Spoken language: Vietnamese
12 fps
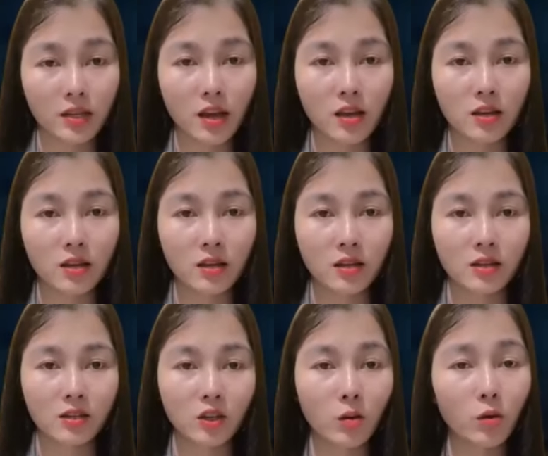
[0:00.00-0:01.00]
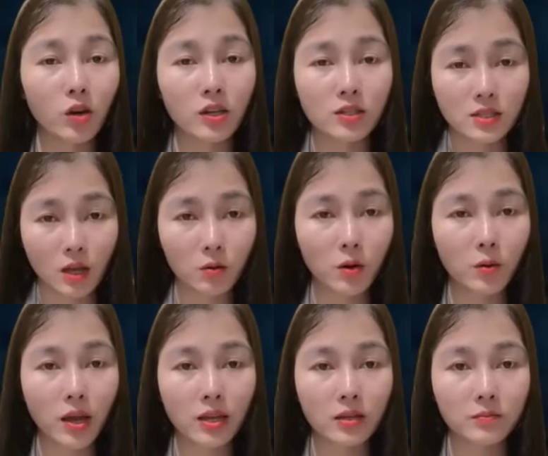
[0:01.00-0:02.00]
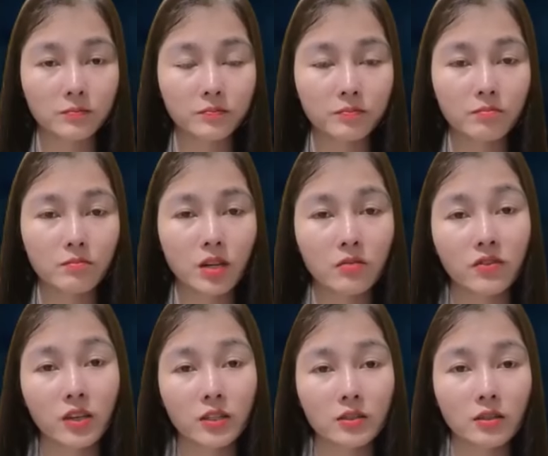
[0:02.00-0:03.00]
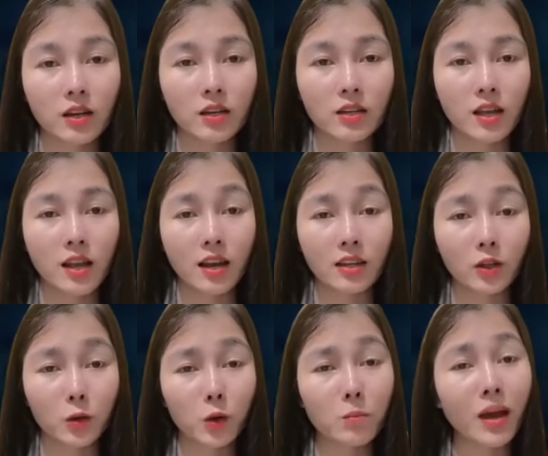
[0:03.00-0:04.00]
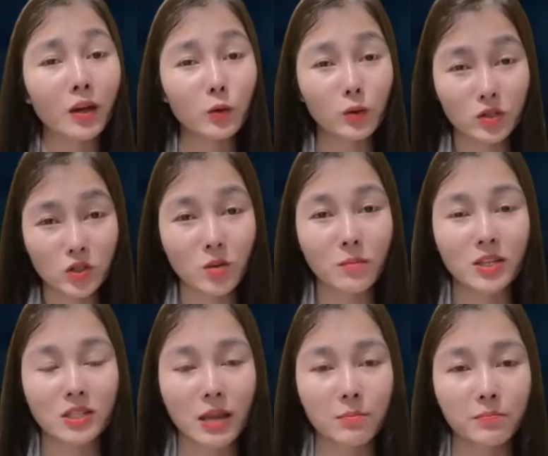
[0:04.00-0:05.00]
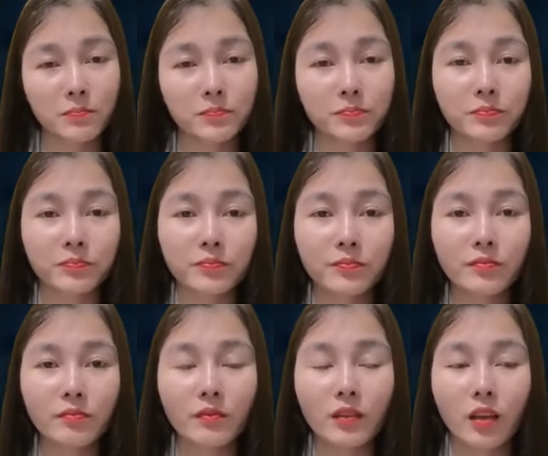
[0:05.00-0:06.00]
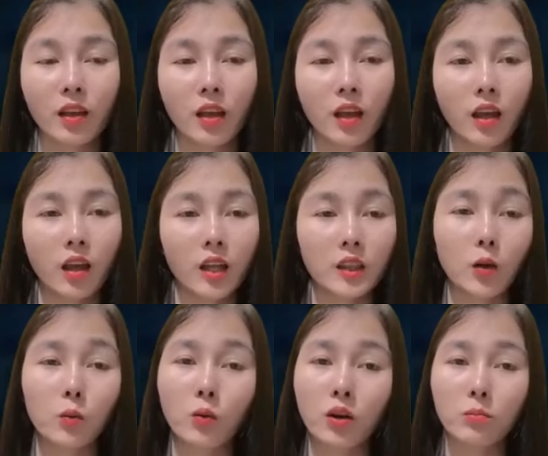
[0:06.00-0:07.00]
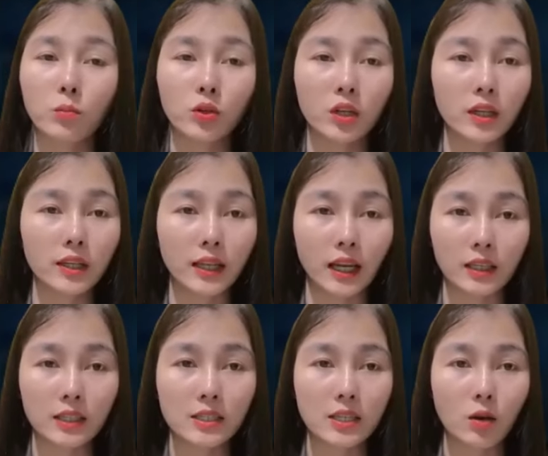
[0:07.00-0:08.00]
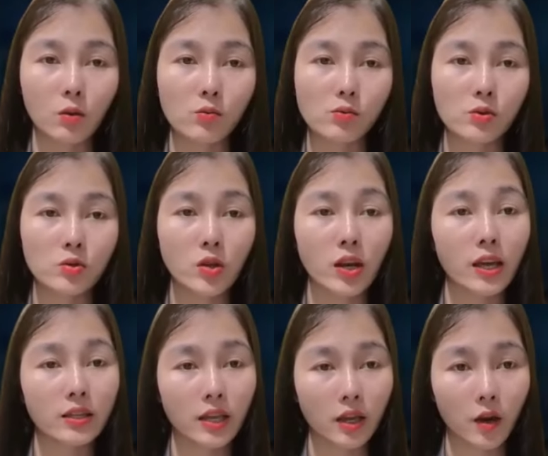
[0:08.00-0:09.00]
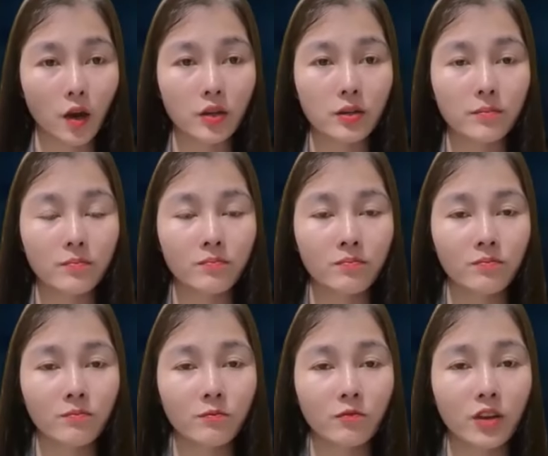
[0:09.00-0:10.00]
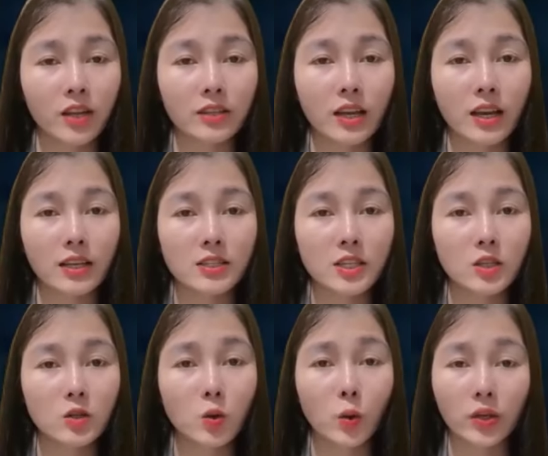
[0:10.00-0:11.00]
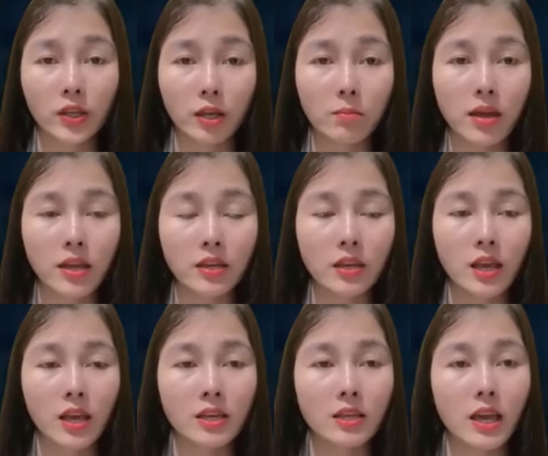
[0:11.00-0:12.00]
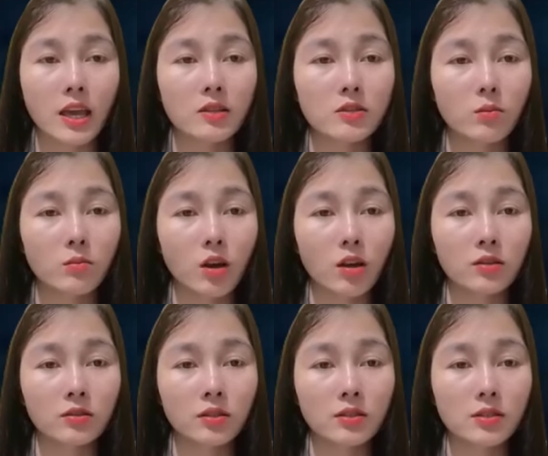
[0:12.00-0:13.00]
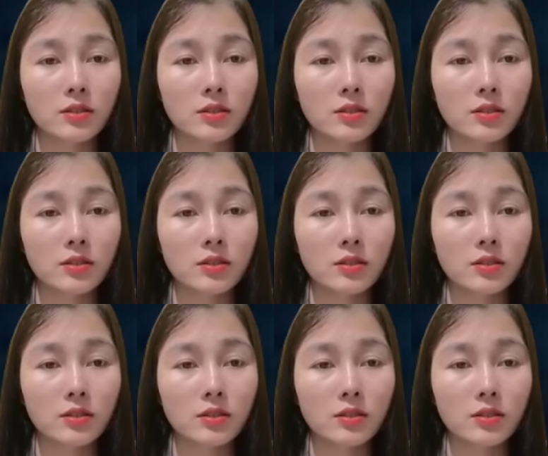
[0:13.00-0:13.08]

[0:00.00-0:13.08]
Bởi vì cô hỏi chồng thì chồng đều im lặng. Còn vợ chồng Nghĩa và Xuân họ đã dọn đi không lâu sau đó. Họ đi đâu Trinh cũng không hề biết. Ngay cả một câu chào tạm biệt cũng không để lại cho cô.